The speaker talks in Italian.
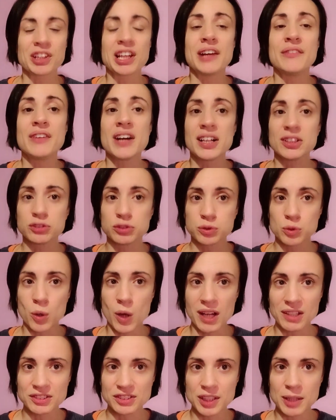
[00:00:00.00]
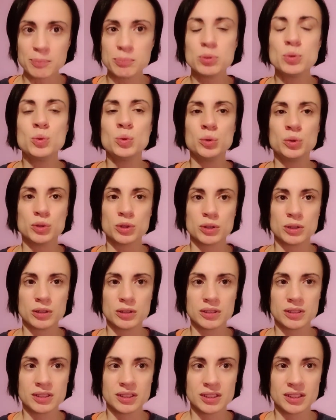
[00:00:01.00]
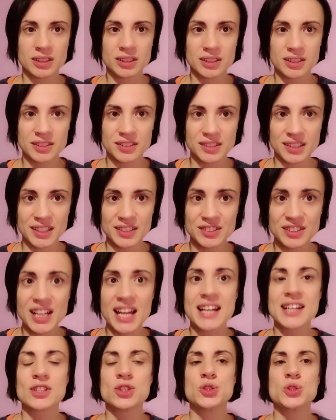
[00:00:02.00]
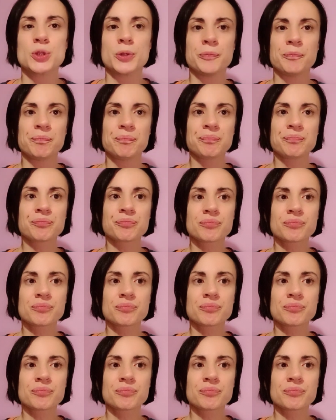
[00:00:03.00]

Cafasso ha saputo eh, che Sergio